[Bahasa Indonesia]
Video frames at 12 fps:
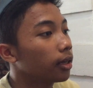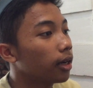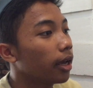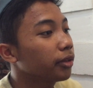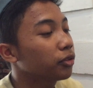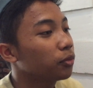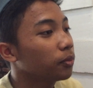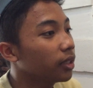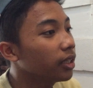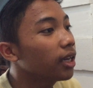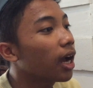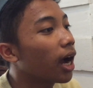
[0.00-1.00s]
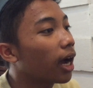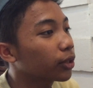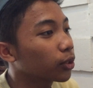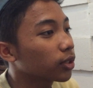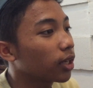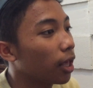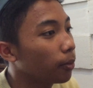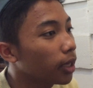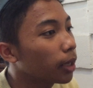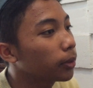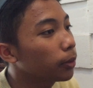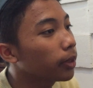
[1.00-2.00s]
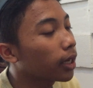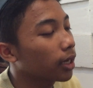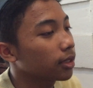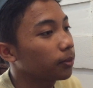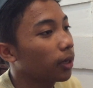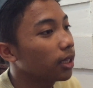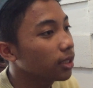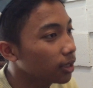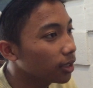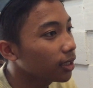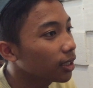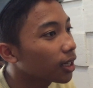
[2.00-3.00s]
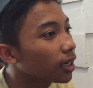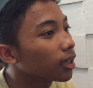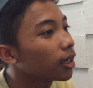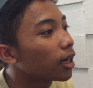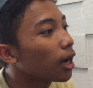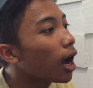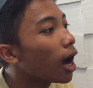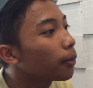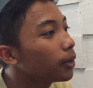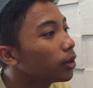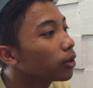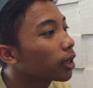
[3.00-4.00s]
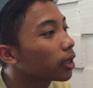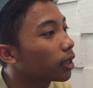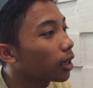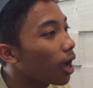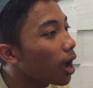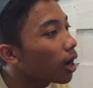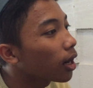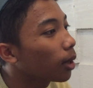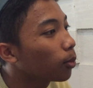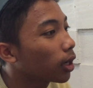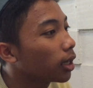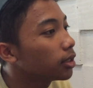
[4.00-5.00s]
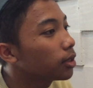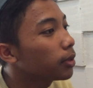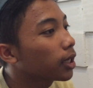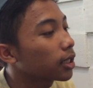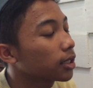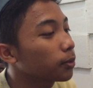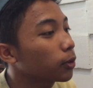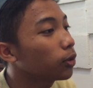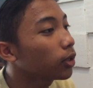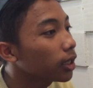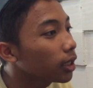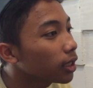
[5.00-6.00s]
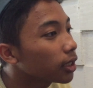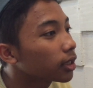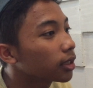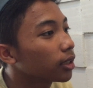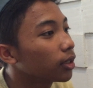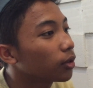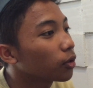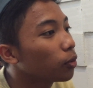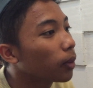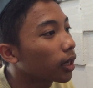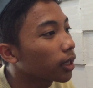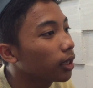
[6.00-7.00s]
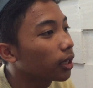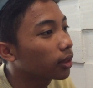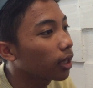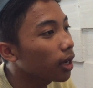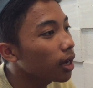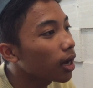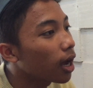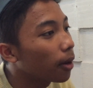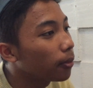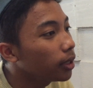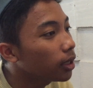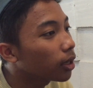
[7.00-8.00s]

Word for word: daeng sudi atau selami abdi mikarsep sepanjen abdi oge terang lamun anjen mikarsep sepuri kumar gieta abdi